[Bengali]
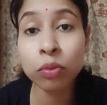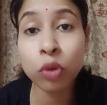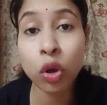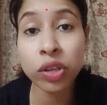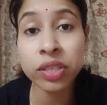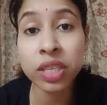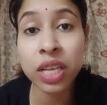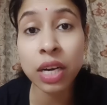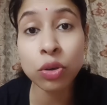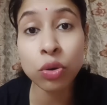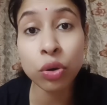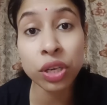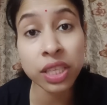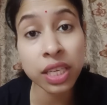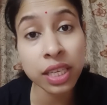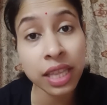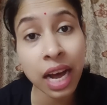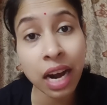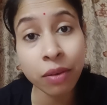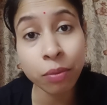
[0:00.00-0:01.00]
কনসার্ন
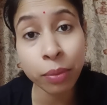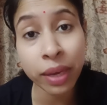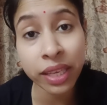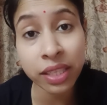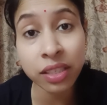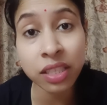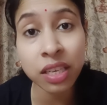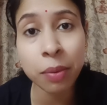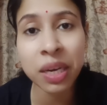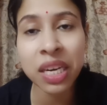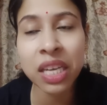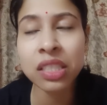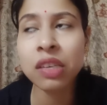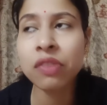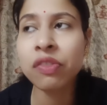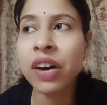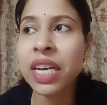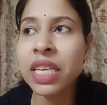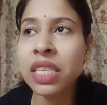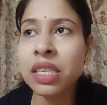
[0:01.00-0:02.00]
করেছে তার মেসেজই আমার কাছে
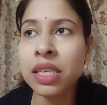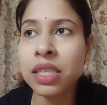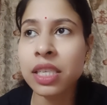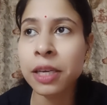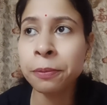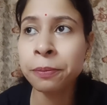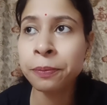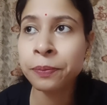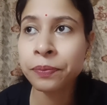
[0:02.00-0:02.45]
ফার্স্ট আসে